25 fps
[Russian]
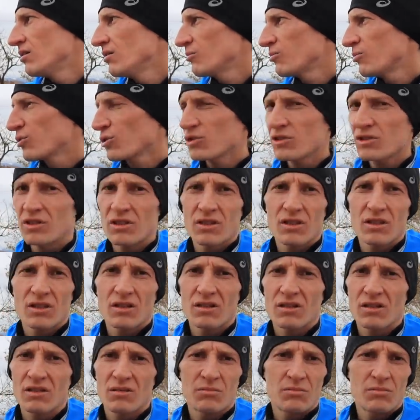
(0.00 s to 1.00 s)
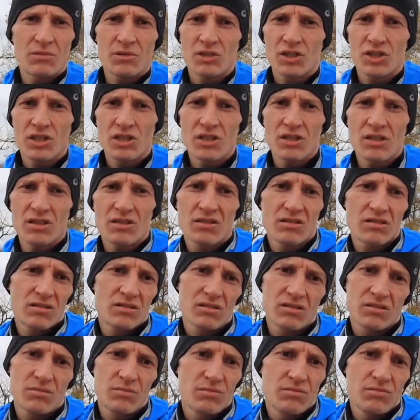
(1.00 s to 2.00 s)
Просто
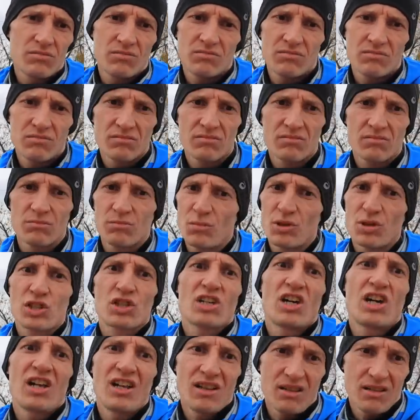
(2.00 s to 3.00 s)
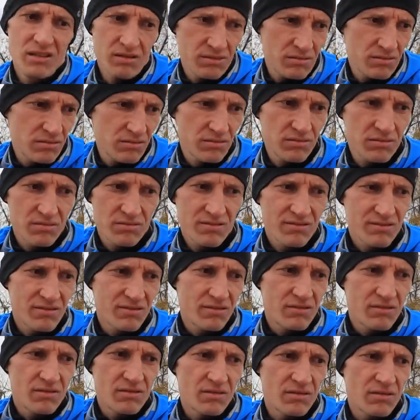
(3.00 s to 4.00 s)
бежишь, бежал.
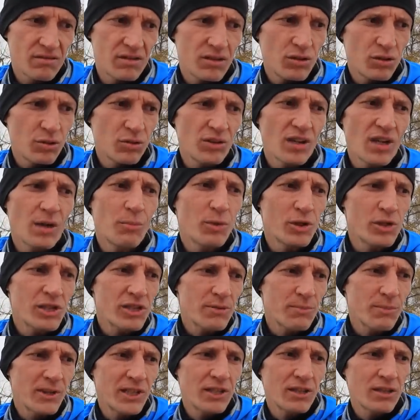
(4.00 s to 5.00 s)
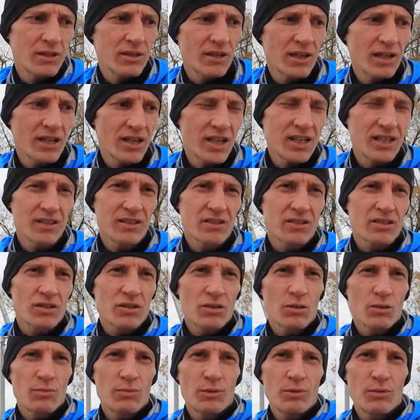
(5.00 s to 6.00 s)
Но я больше смотрел на каденс,
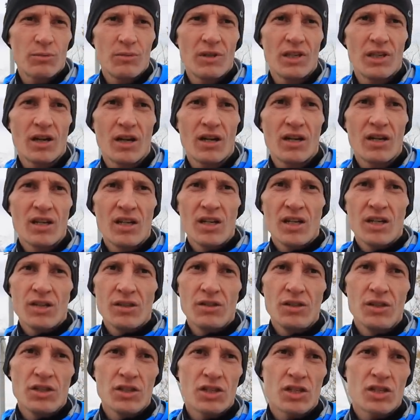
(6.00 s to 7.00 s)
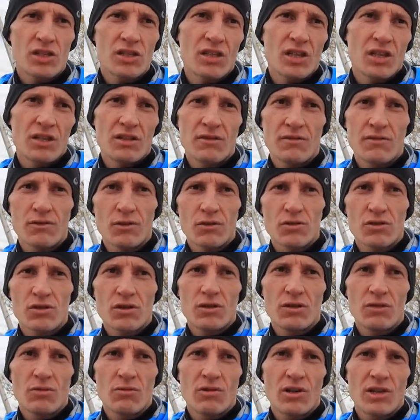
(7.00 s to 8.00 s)
чтобы у меня ниже 190
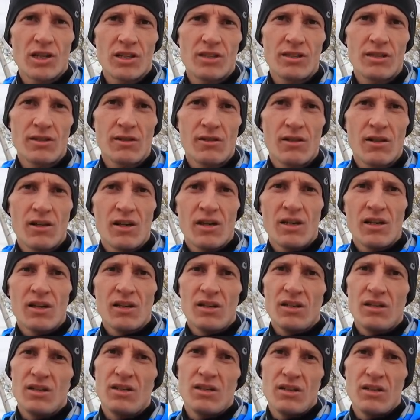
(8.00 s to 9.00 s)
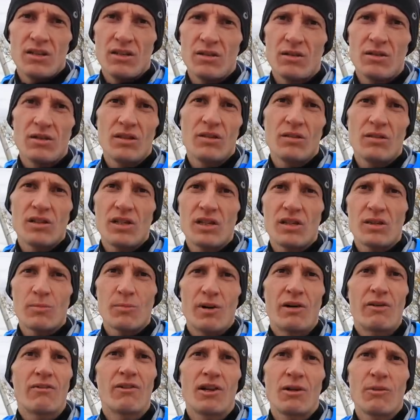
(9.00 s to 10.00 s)
не уходил и
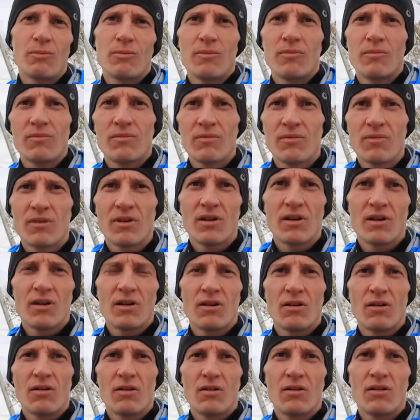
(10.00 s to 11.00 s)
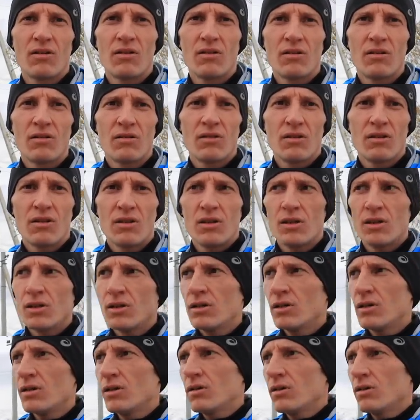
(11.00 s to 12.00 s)
ритмовал. А в чем прикол каденса
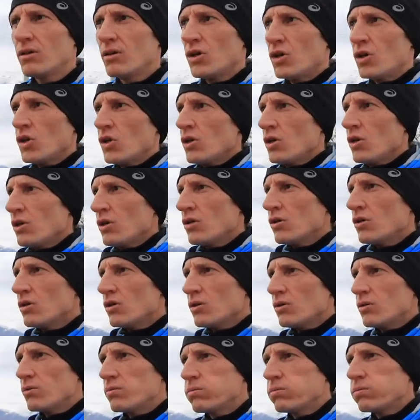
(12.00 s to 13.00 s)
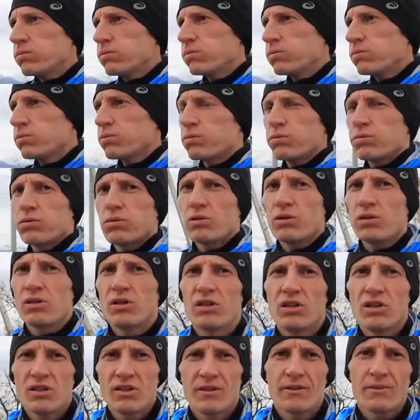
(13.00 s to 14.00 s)
держать? Но на, на, на
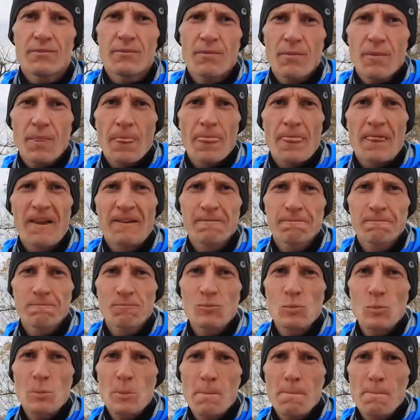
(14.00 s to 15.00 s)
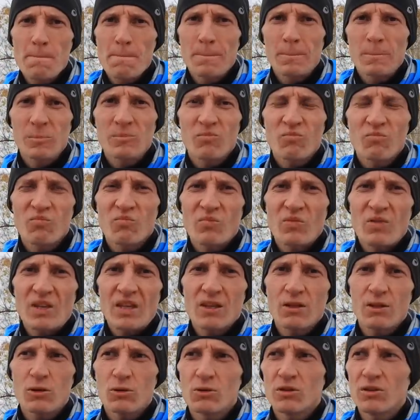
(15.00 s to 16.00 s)
тресках по 1000 в чем прикол каденс держать?
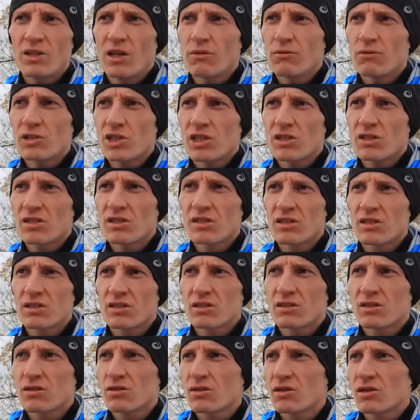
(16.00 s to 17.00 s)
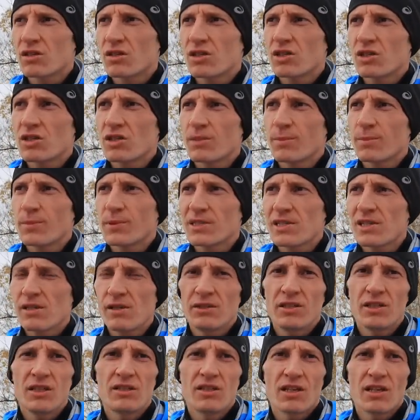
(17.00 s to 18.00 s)
Ну, я вот сейчас что-то решил
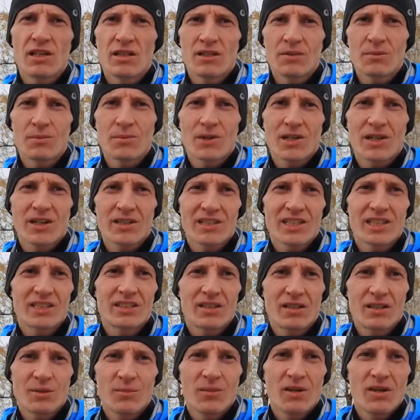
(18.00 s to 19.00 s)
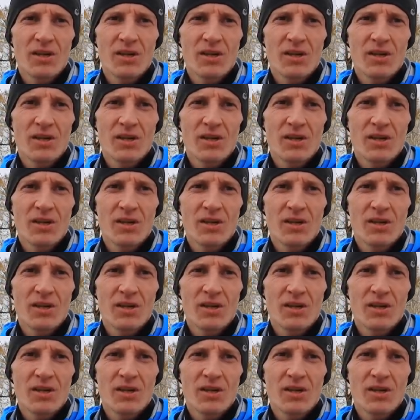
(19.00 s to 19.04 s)
последить за этим показателем.